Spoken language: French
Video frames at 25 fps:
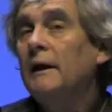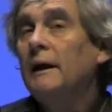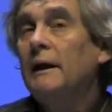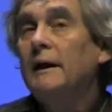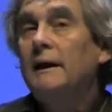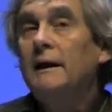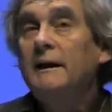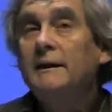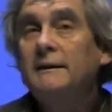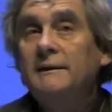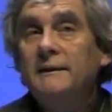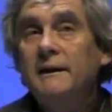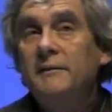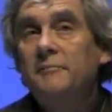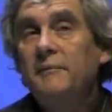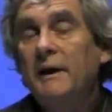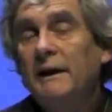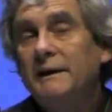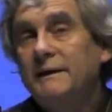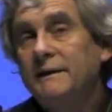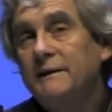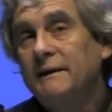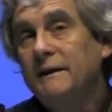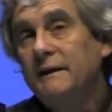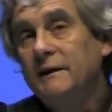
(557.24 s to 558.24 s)
les
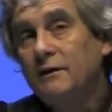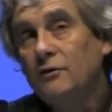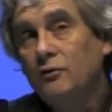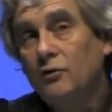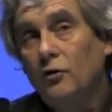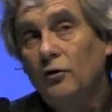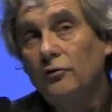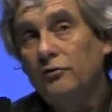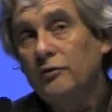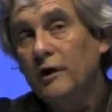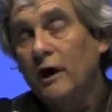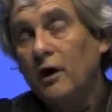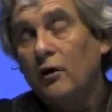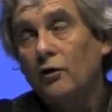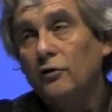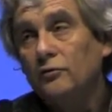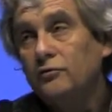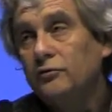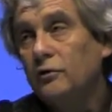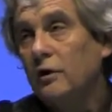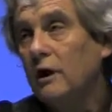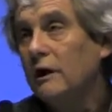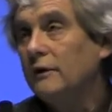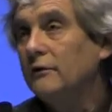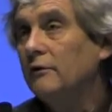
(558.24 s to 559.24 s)
thématiques qu'on va
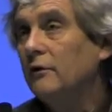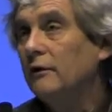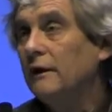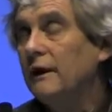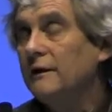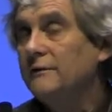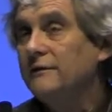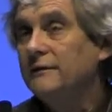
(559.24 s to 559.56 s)
revoir dans la